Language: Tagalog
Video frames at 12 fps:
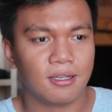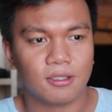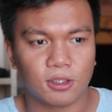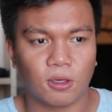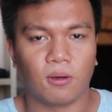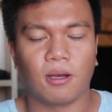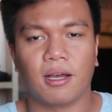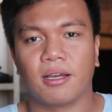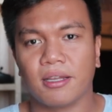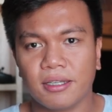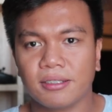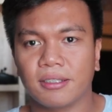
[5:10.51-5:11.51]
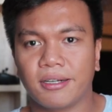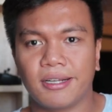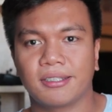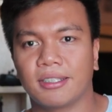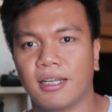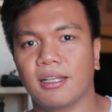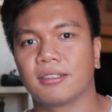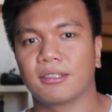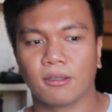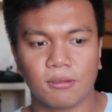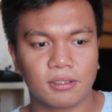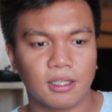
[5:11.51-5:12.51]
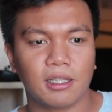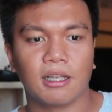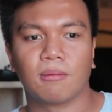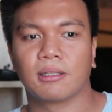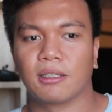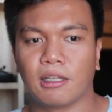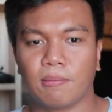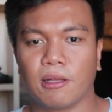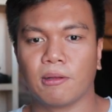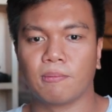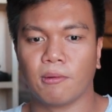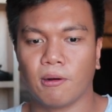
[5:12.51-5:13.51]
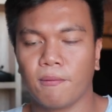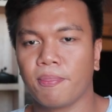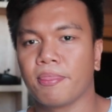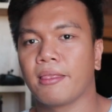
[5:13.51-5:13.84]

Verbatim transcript: So uh, it is a great skill, it's a good skill na ma-develop mo.